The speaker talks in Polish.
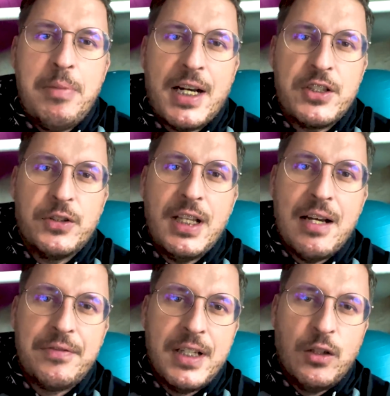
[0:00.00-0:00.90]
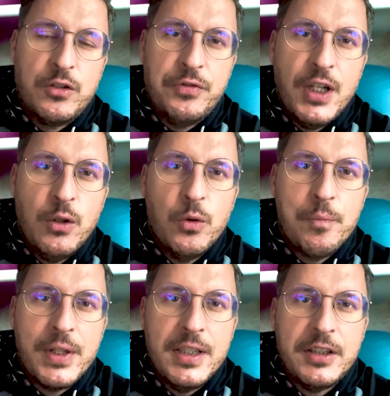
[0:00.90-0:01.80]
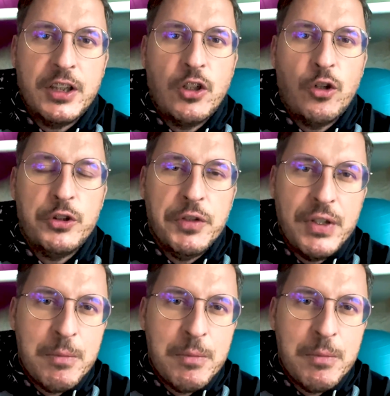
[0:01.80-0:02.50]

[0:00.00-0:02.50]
bardzo dawna, od wielu tygodni.